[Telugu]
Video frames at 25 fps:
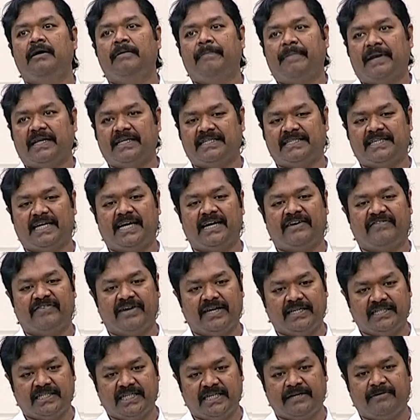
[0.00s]
ప్రత్యేకమైన
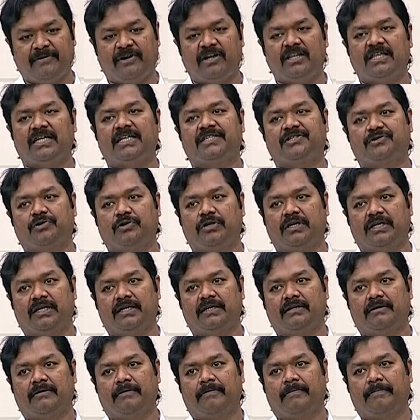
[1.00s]
జీవోలు తెచ్చుకుని
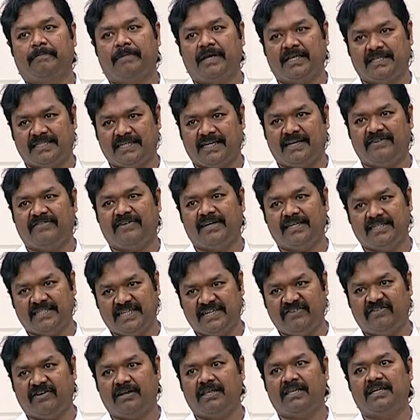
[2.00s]
ప్రత్యేకమైన
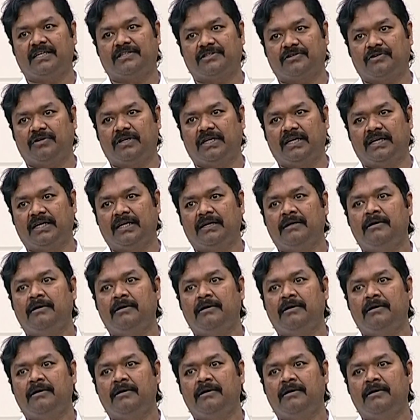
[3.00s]
జీవోలు తెచ్చుకుని